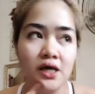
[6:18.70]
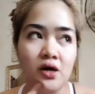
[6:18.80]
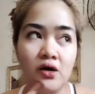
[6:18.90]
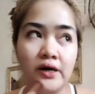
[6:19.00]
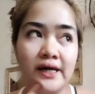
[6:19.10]

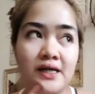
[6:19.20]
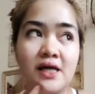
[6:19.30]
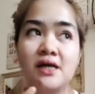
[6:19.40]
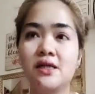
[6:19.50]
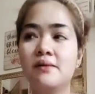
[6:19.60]
okay
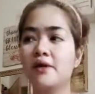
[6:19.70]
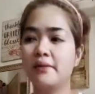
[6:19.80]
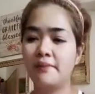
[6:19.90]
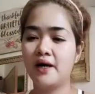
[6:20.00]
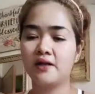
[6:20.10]
lang na
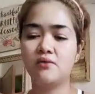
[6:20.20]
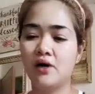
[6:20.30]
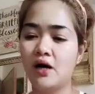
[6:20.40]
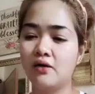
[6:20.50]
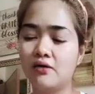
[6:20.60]
magpatog
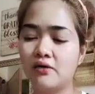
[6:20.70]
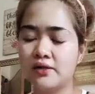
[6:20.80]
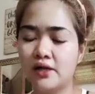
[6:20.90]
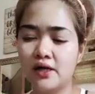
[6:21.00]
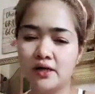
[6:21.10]
ako
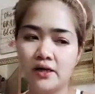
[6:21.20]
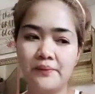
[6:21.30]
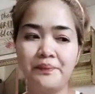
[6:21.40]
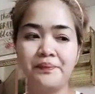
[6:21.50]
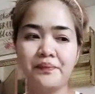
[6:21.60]
ng,
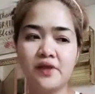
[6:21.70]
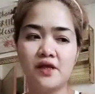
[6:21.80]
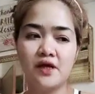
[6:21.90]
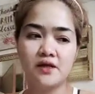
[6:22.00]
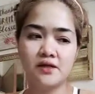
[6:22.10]

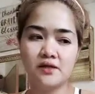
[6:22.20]
ng